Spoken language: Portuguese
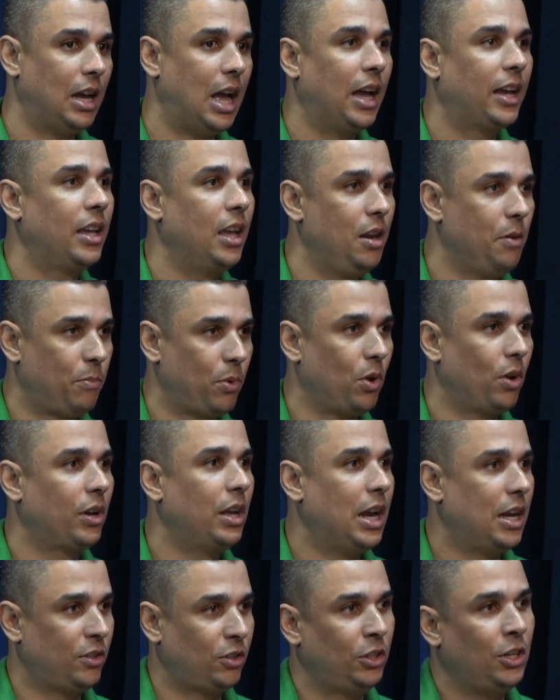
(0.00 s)
claro, aquele é.
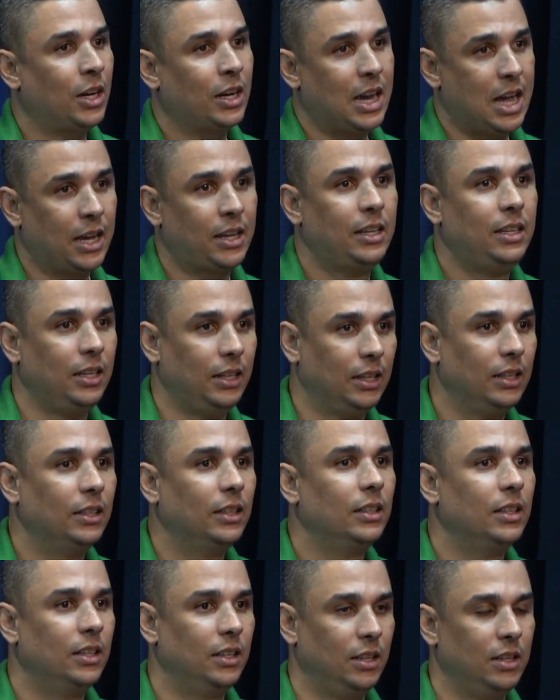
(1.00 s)
progresso você chegar tem que aqui. Dá um
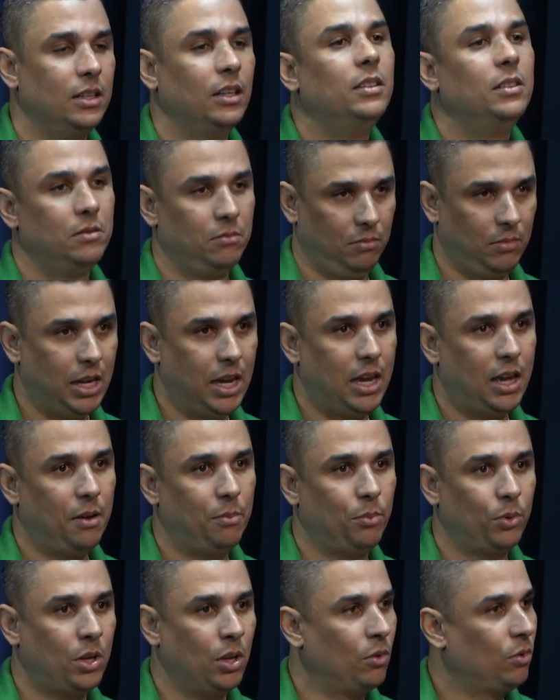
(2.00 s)
tempo da pessoa. Né?
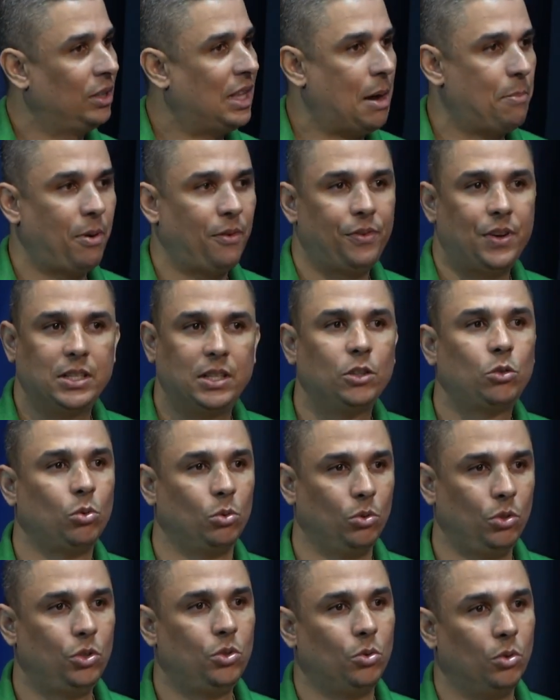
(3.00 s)
Porque não dá para fazer
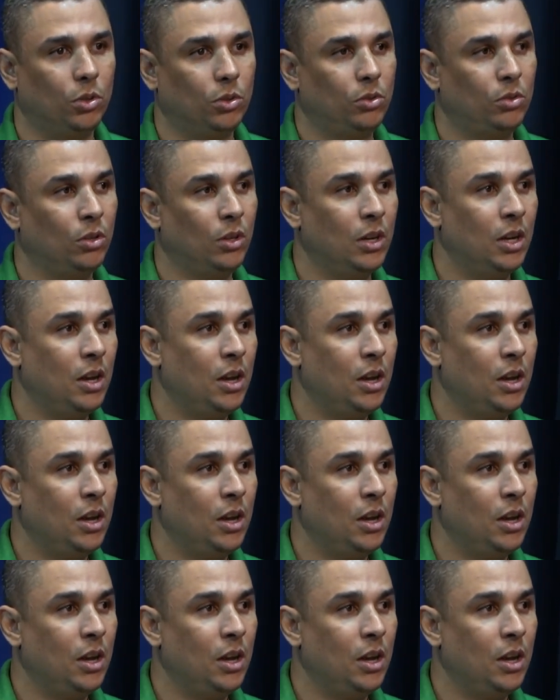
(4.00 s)
tudo junto.